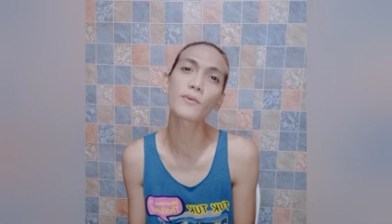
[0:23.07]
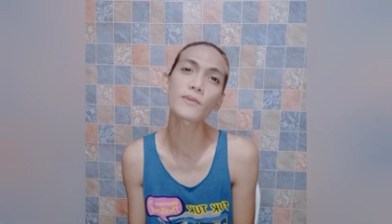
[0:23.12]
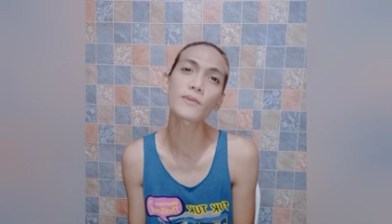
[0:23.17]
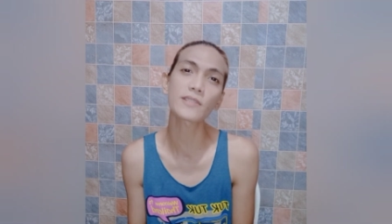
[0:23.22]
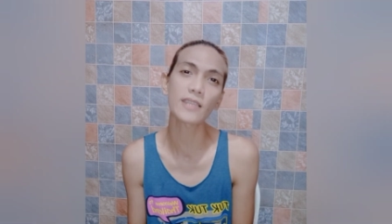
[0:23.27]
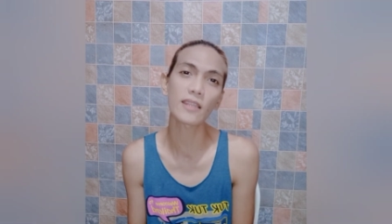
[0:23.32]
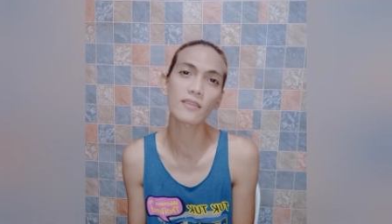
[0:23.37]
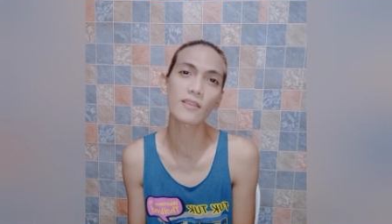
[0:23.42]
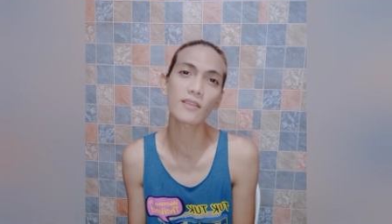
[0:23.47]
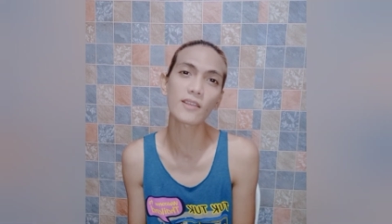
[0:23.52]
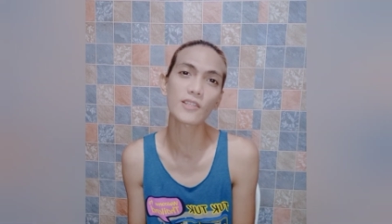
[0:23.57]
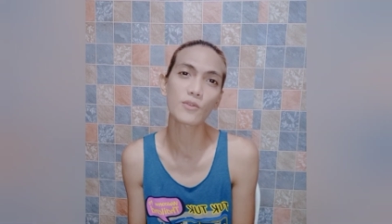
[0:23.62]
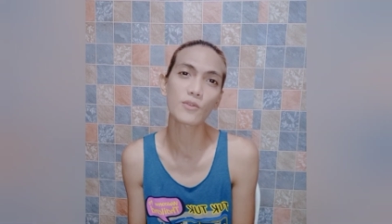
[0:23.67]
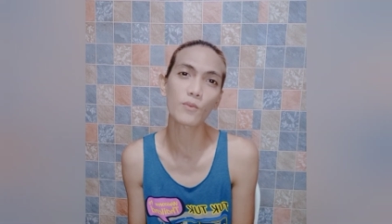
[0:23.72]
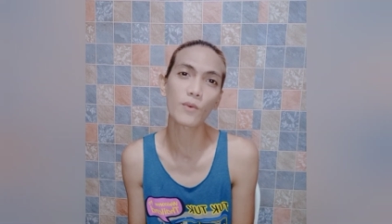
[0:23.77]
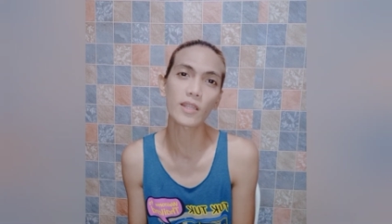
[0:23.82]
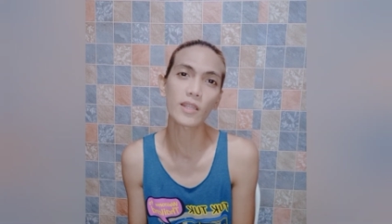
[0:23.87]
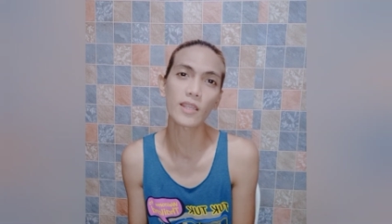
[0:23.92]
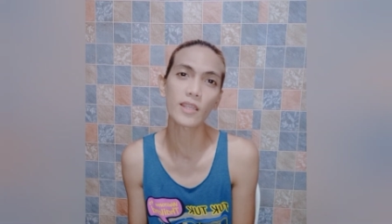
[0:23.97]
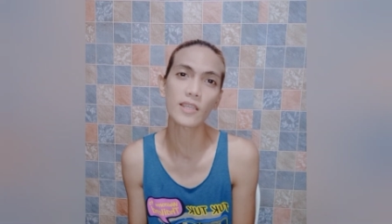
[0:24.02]
who sent this
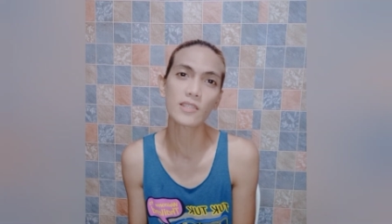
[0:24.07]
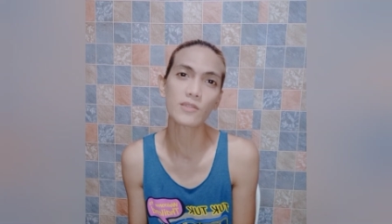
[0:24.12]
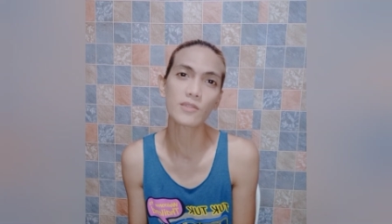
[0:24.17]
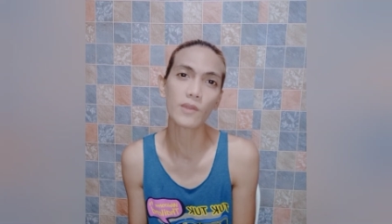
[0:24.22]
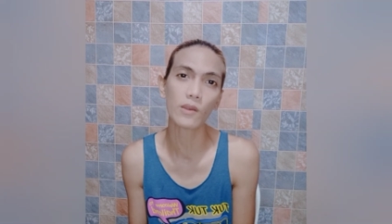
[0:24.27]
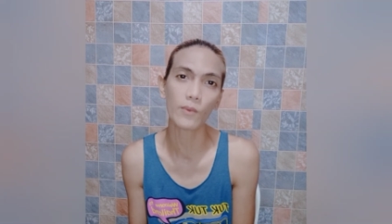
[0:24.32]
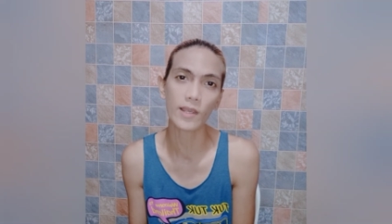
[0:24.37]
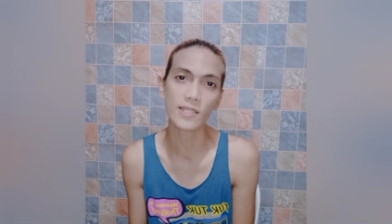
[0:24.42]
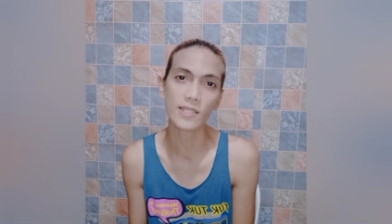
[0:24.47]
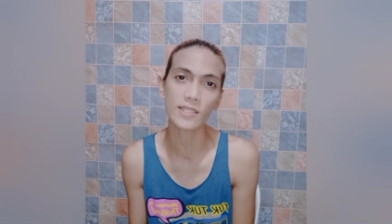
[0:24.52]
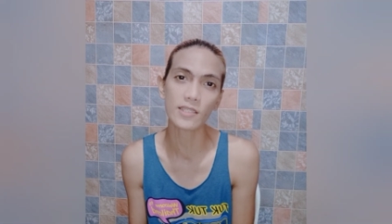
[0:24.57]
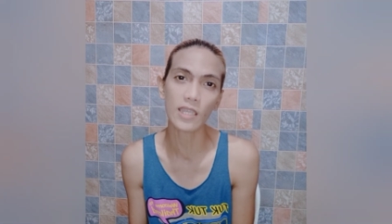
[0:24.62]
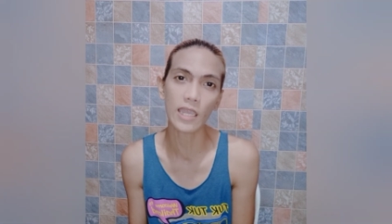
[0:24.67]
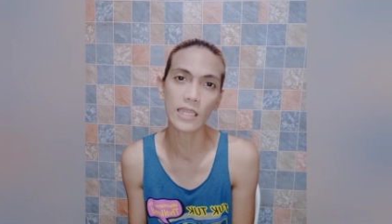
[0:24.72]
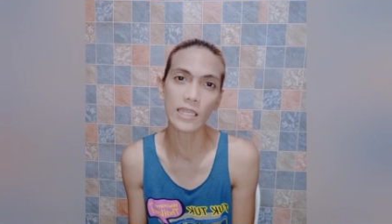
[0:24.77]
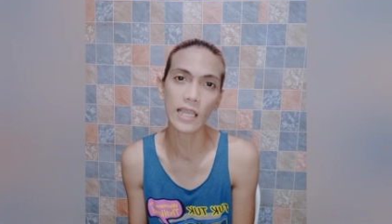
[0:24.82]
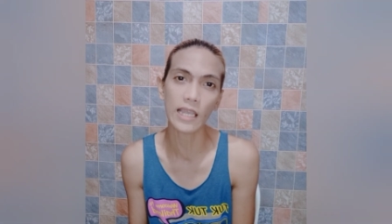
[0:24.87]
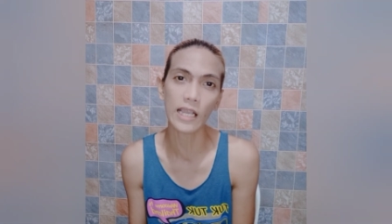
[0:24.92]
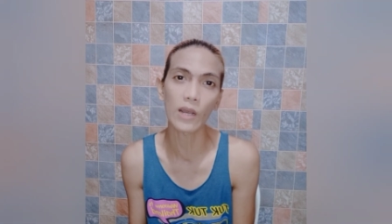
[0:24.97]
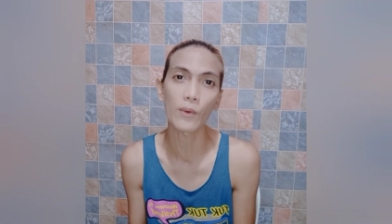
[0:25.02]
one is
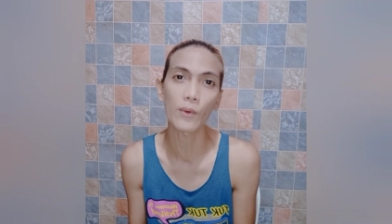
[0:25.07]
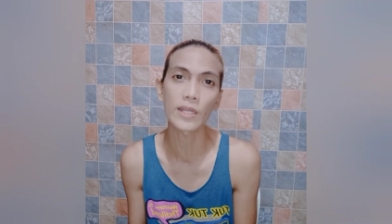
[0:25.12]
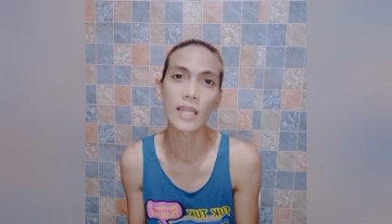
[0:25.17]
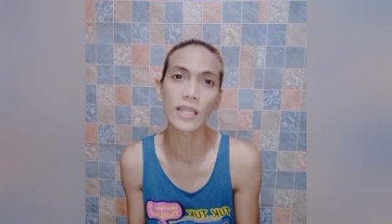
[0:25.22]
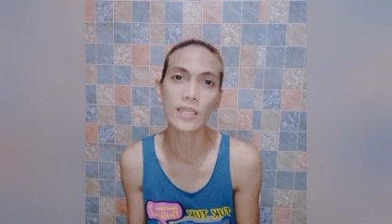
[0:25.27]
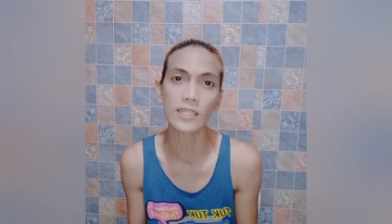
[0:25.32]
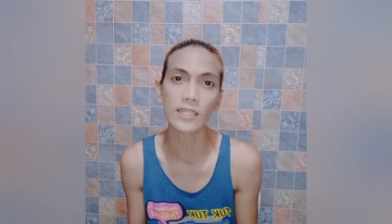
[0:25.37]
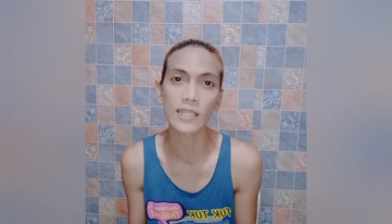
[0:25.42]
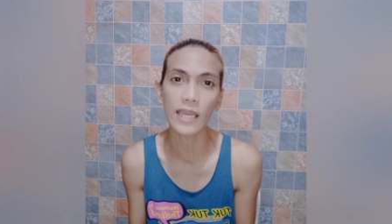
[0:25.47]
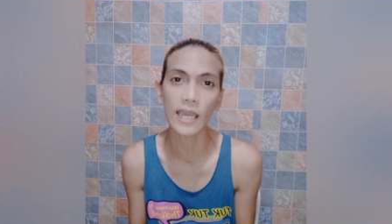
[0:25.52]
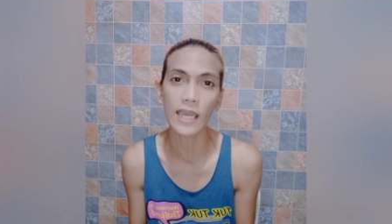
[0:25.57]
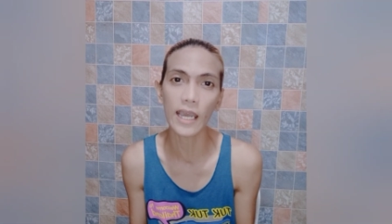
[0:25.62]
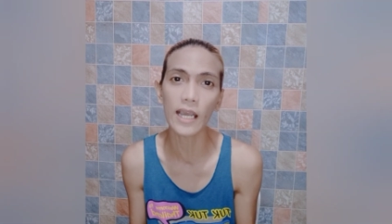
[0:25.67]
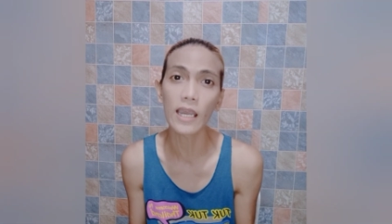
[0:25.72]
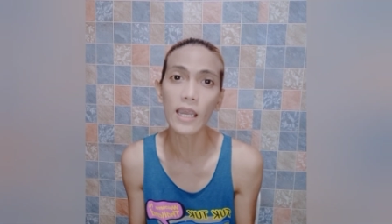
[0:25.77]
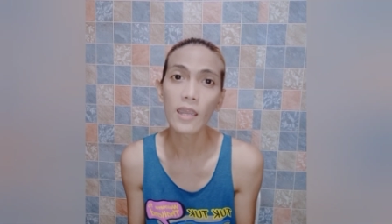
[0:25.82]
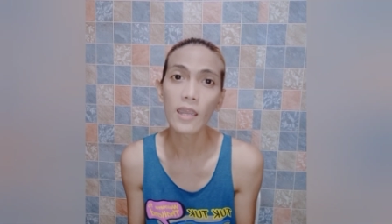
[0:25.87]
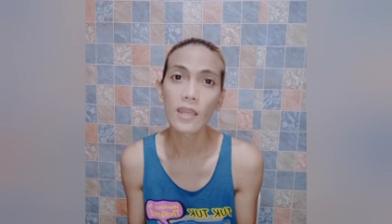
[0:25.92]
requesting na gawa natin ng